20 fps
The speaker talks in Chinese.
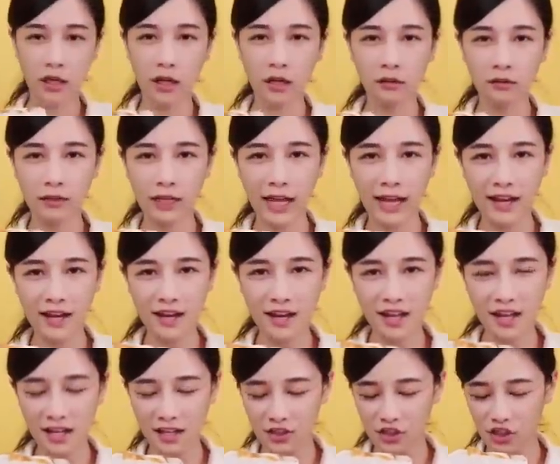哦，来
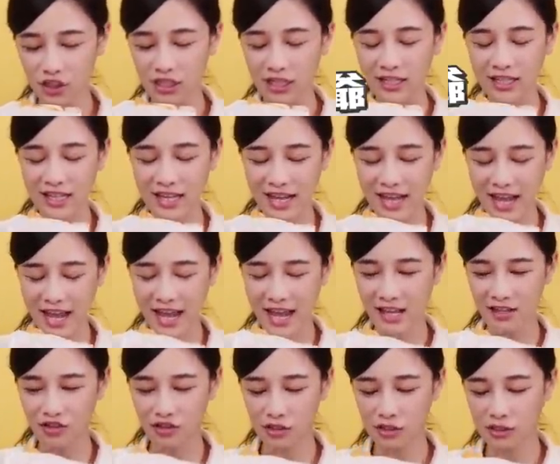了，神
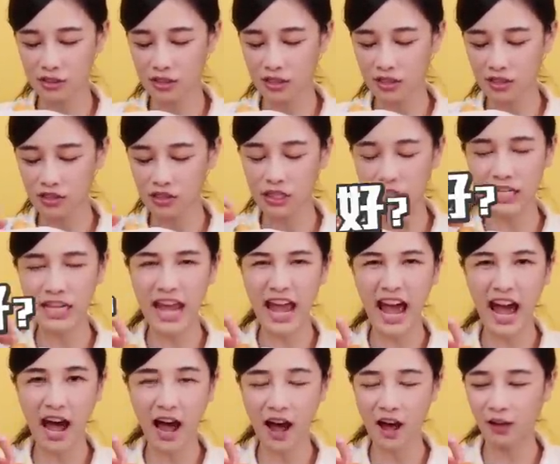爷，神神爷
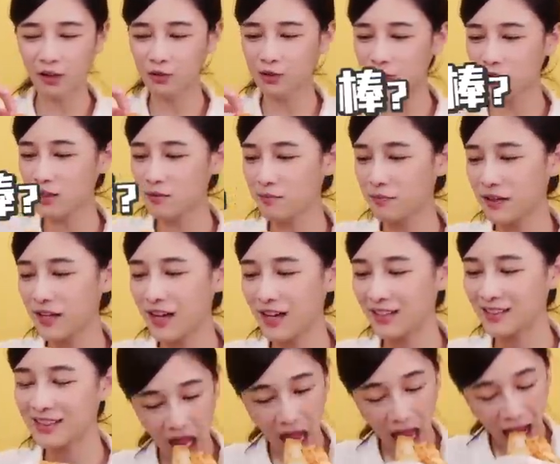好，神爷
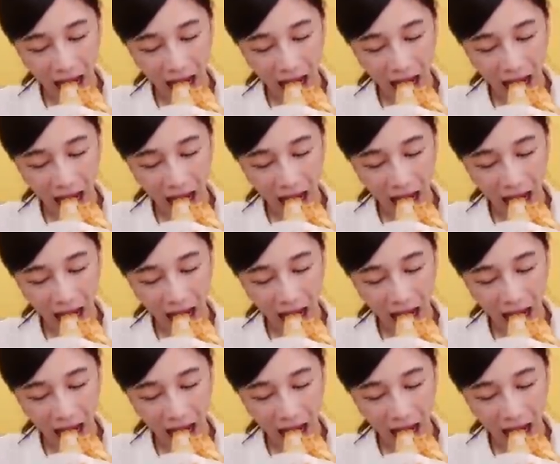棒。